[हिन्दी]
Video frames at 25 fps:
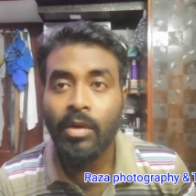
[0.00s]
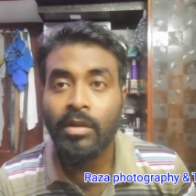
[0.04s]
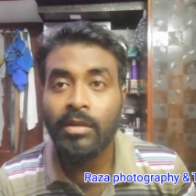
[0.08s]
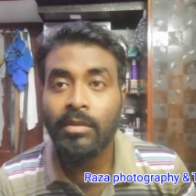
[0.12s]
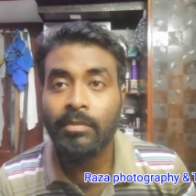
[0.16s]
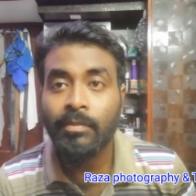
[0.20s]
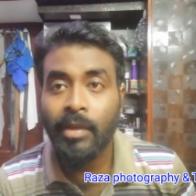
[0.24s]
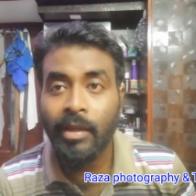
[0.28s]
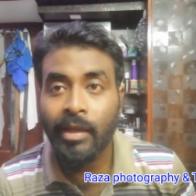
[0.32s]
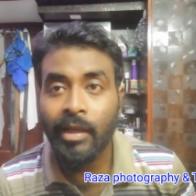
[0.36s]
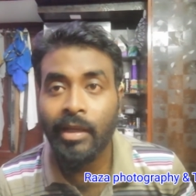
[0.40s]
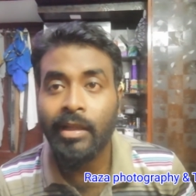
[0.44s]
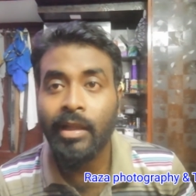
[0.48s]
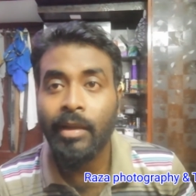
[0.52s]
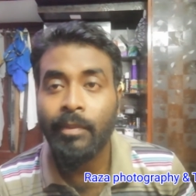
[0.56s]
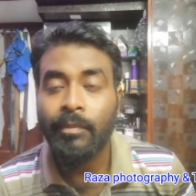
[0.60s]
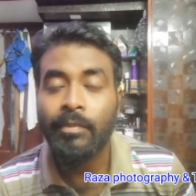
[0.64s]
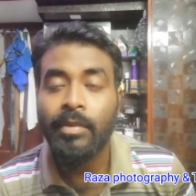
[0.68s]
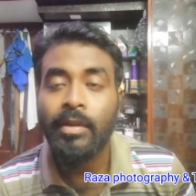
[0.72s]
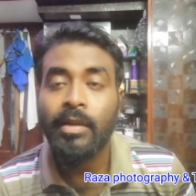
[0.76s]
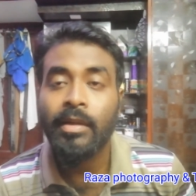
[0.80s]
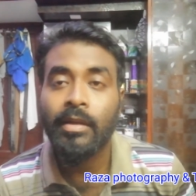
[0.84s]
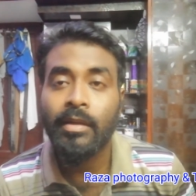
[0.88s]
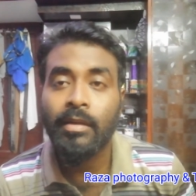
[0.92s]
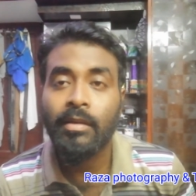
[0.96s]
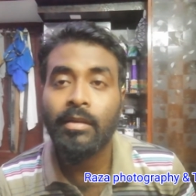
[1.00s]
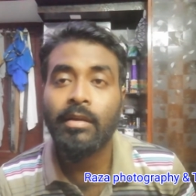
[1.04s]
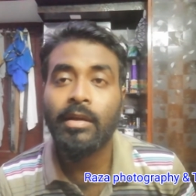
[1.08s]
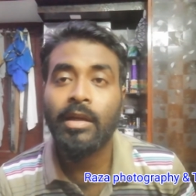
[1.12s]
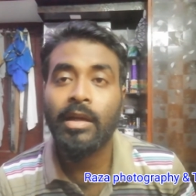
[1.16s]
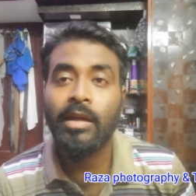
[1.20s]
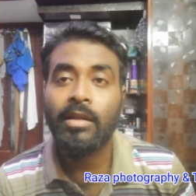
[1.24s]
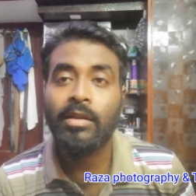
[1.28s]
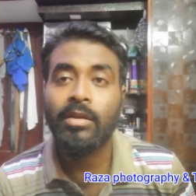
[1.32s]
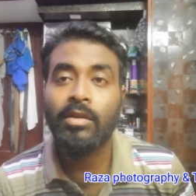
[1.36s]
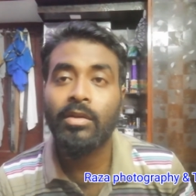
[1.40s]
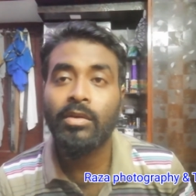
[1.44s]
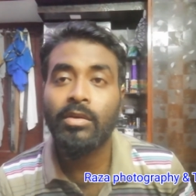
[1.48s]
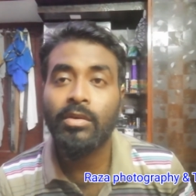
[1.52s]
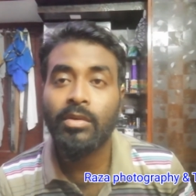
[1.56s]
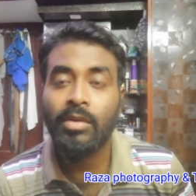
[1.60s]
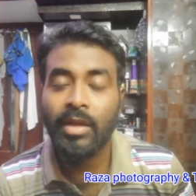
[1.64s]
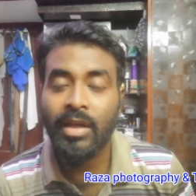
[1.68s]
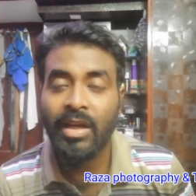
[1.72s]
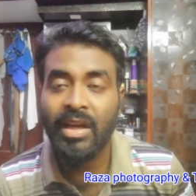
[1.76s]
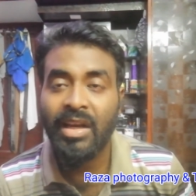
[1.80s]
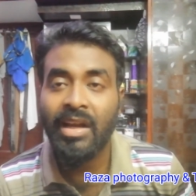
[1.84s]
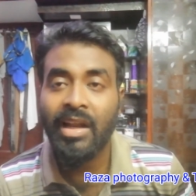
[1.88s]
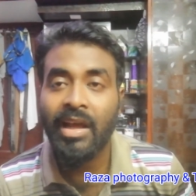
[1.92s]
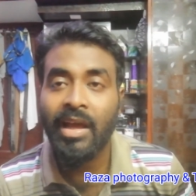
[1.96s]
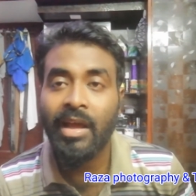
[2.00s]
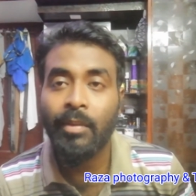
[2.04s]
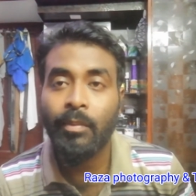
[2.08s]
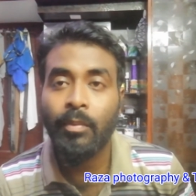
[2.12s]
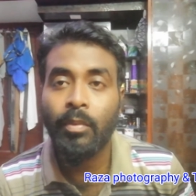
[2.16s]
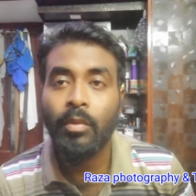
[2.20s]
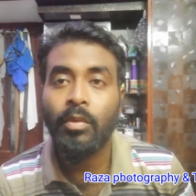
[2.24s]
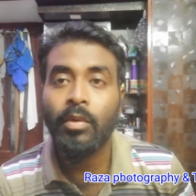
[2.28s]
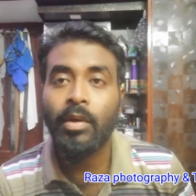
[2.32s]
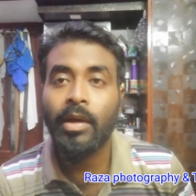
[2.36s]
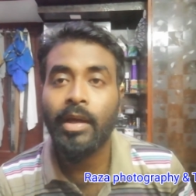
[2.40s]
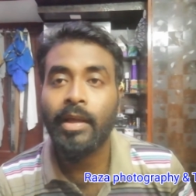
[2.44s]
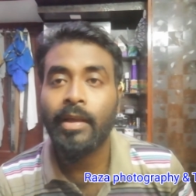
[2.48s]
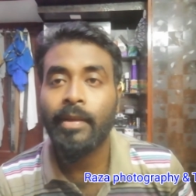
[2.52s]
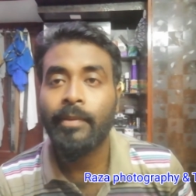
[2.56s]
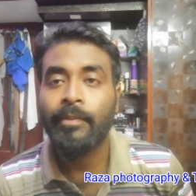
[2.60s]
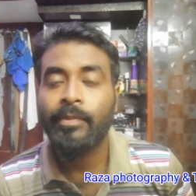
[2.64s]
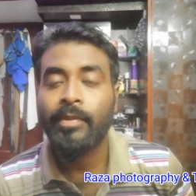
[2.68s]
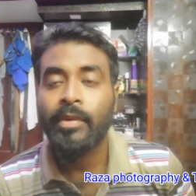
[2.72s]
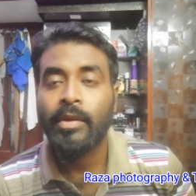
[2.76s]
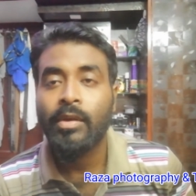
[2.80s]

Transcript: बहुत महंगे दाम पे खरीदते हो ग्रीन आई ब्लू आई